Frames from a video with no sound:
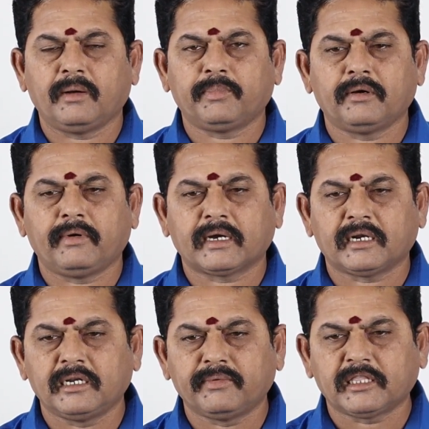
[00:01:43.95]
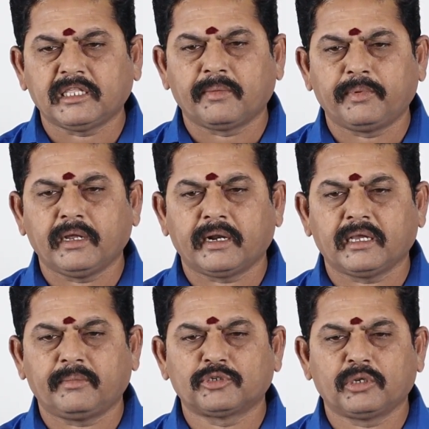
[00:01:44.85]
அப்போ வக்கர நிவர்த்தி எப்படி
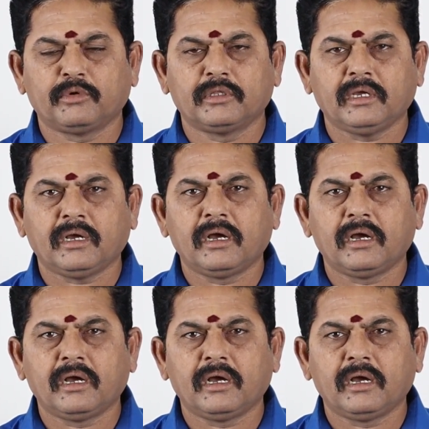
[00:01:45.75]
அடையும் அப்படின்னு சொல்லும்போது